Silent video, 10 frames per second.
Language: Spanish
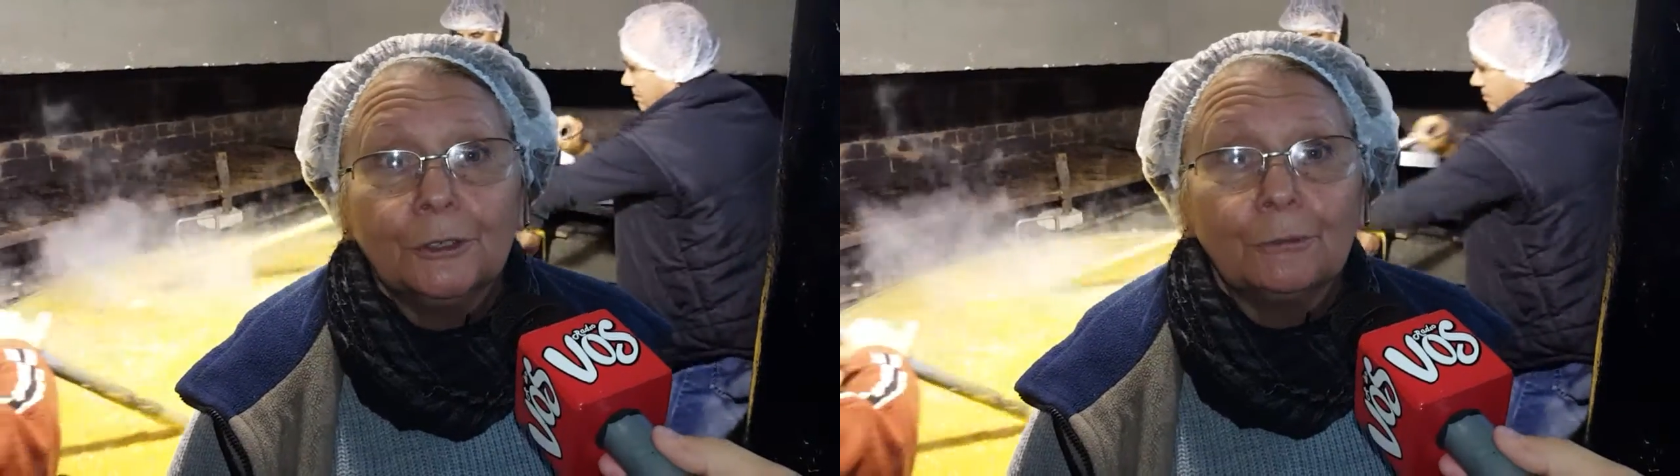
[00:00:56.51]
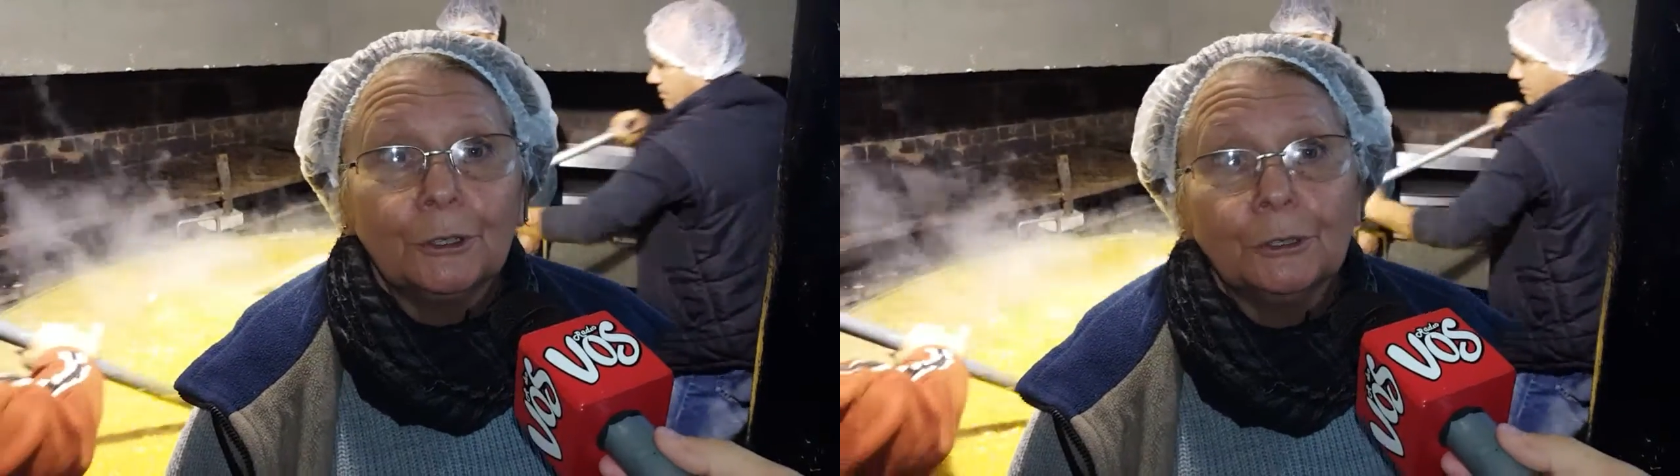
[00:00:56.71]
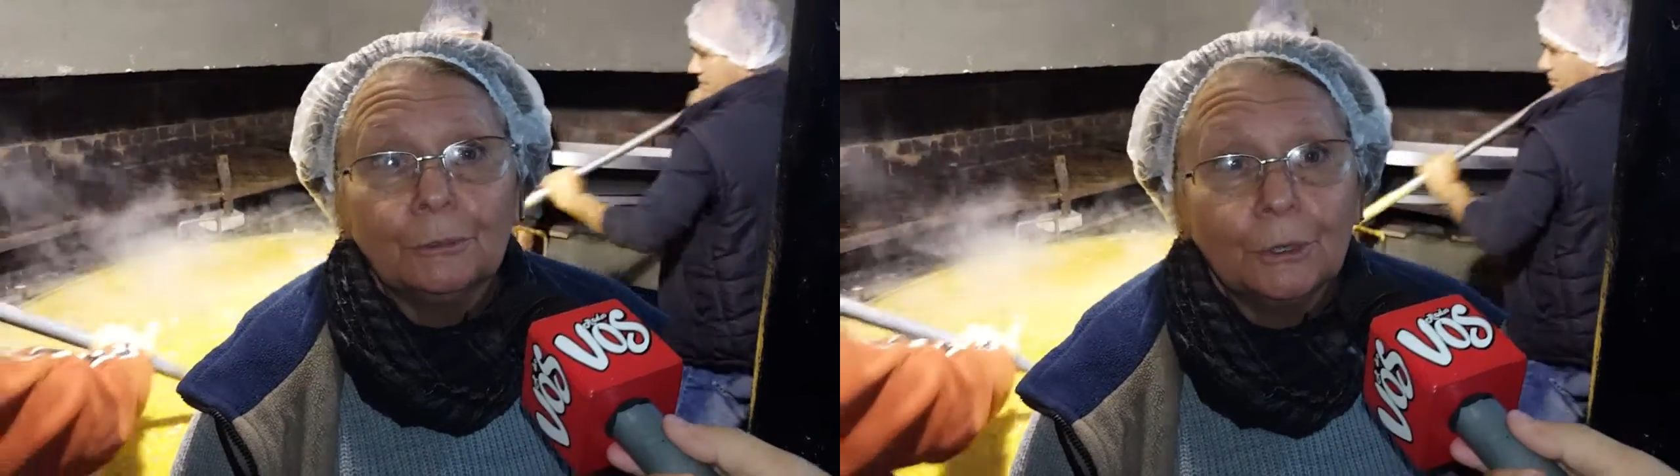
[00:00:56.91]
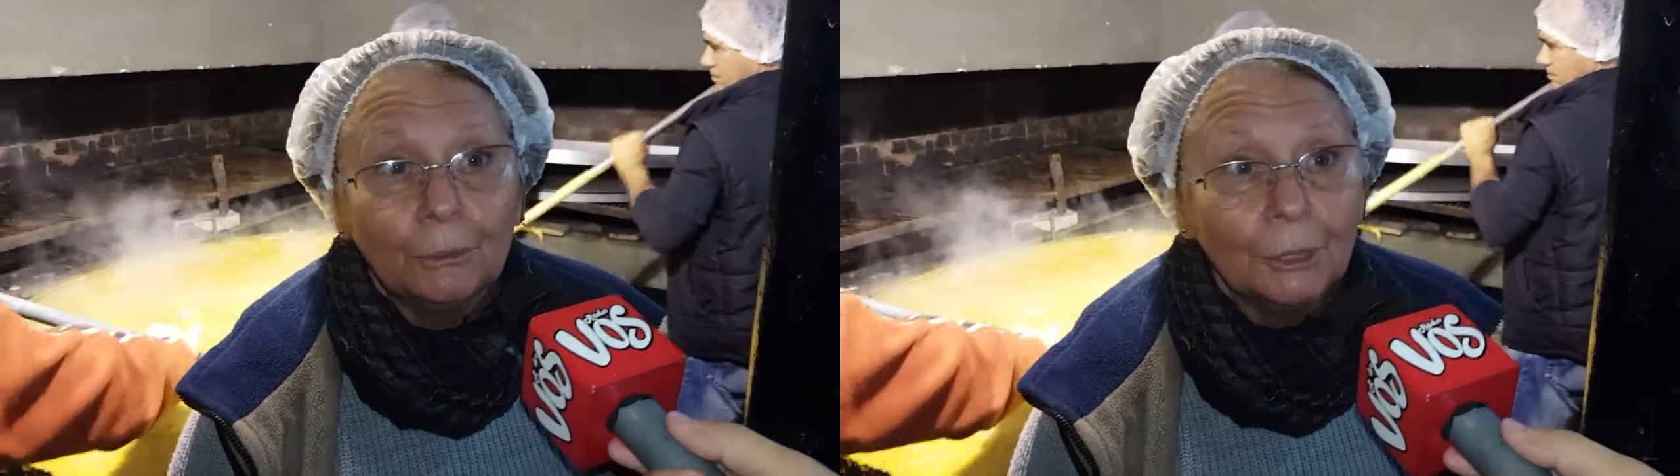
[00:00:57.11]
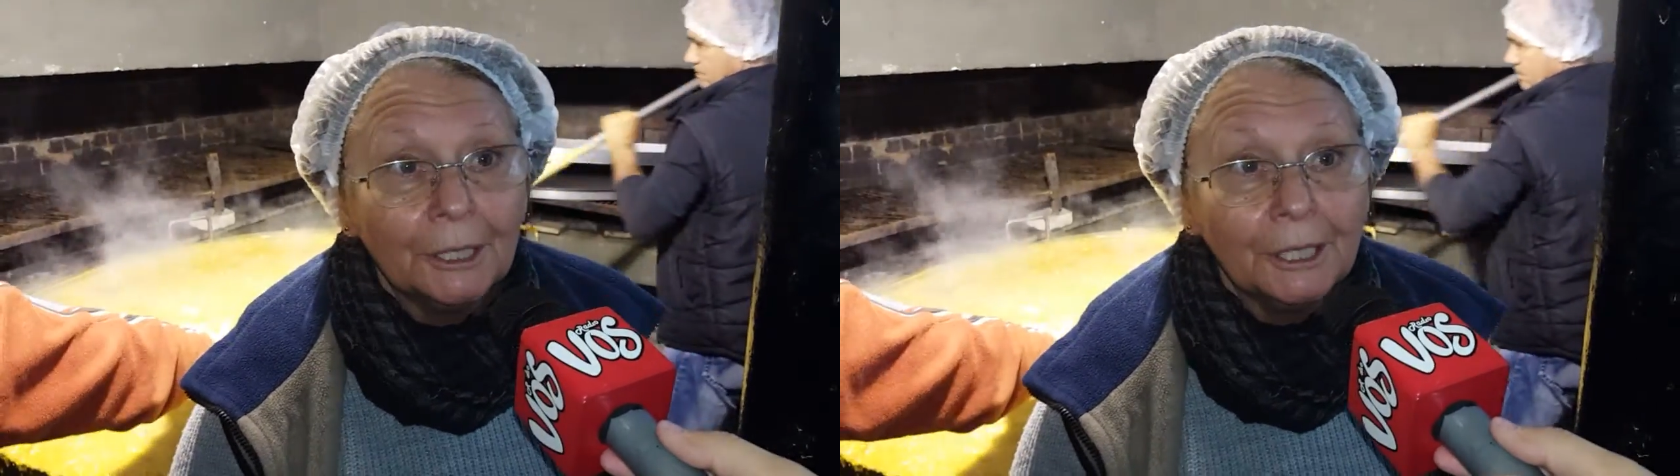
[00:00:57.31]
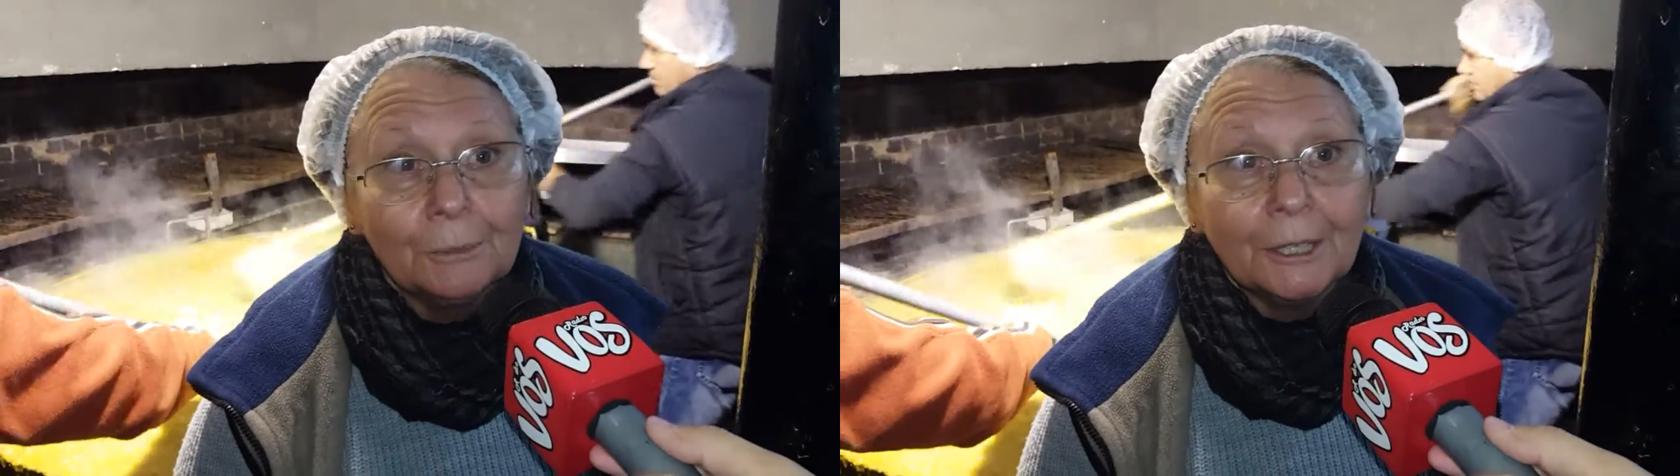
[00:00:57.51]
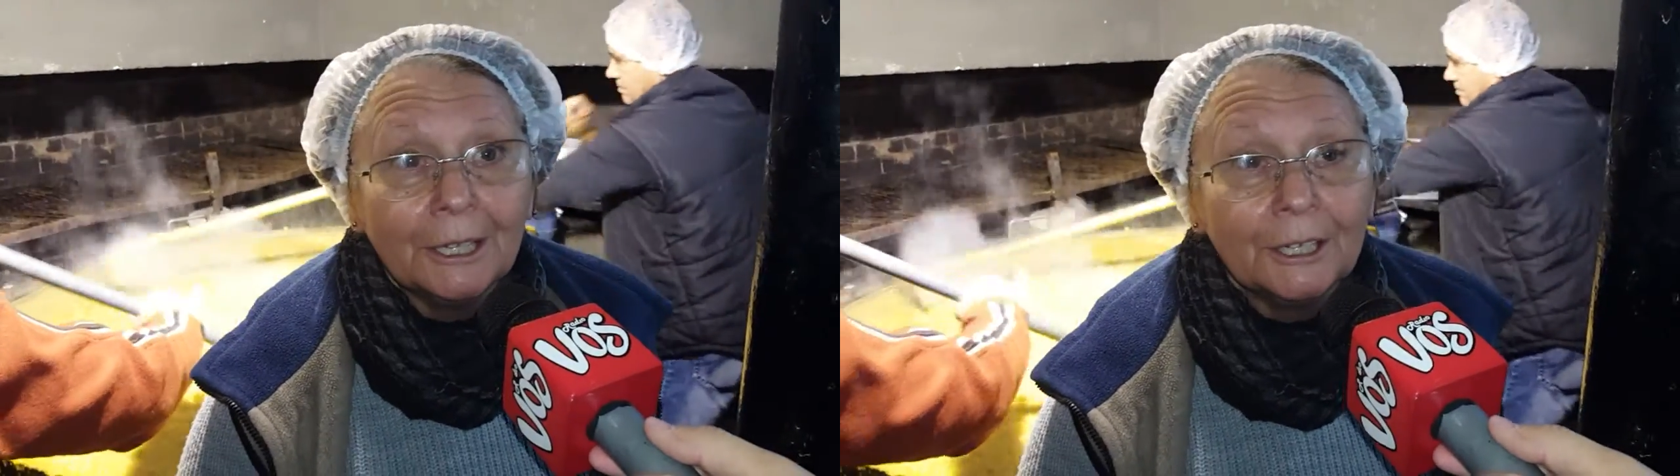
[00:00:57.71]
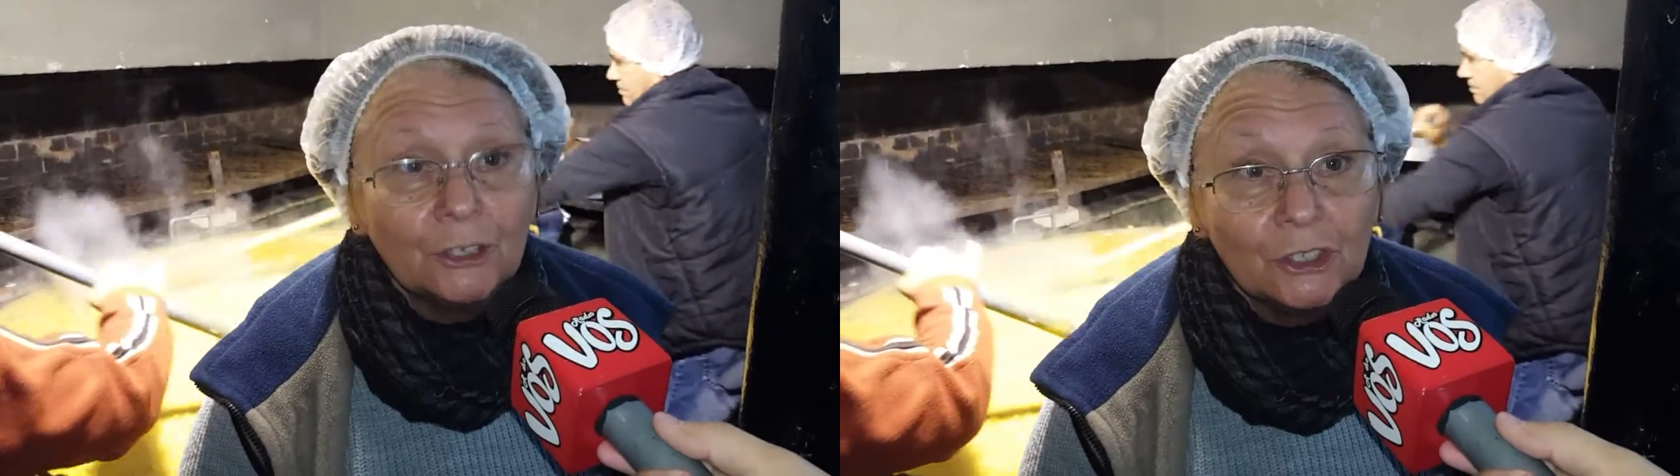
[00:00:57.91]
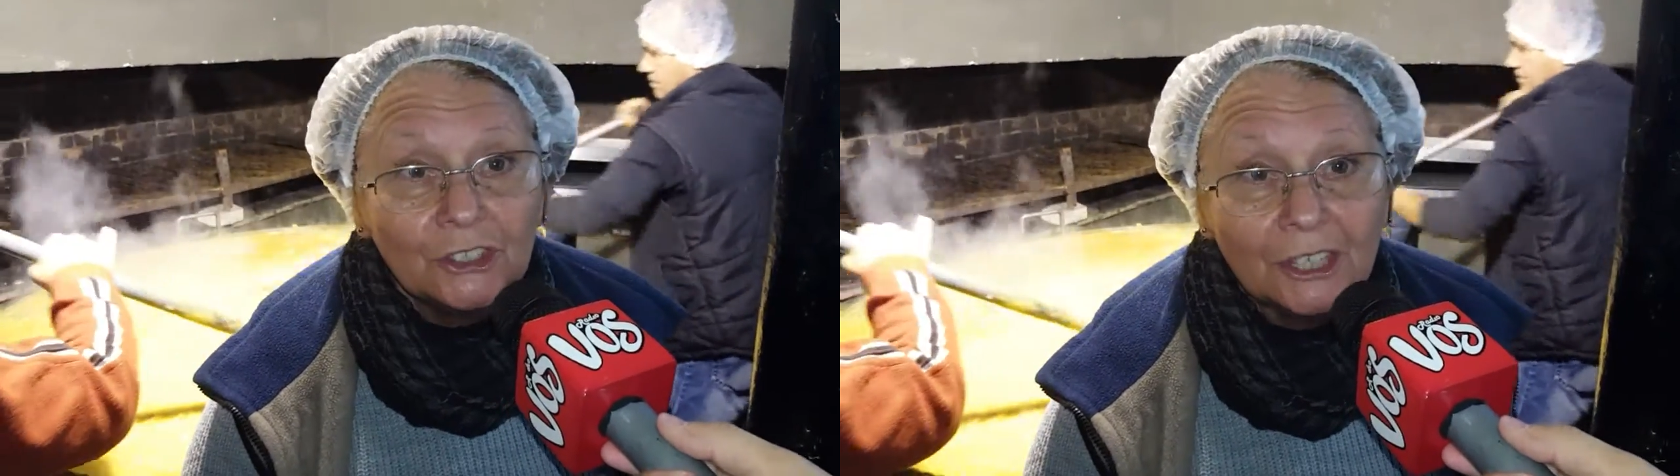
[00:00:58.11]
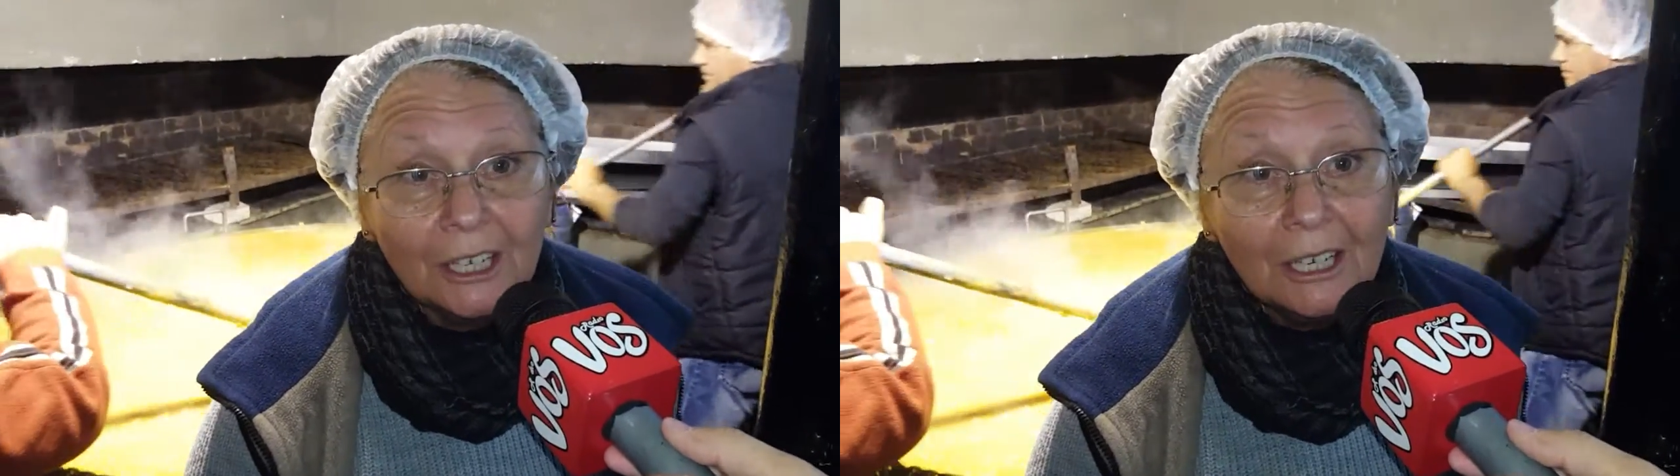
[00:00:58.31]
se fueron como les di, media de la
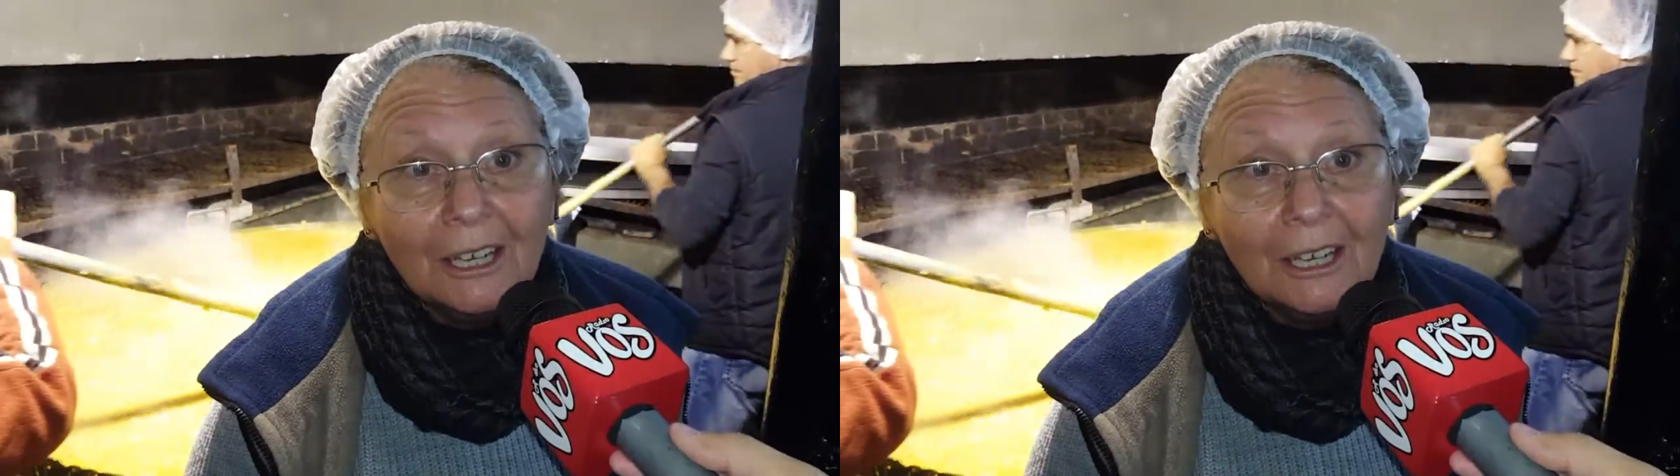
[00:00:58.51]
noche.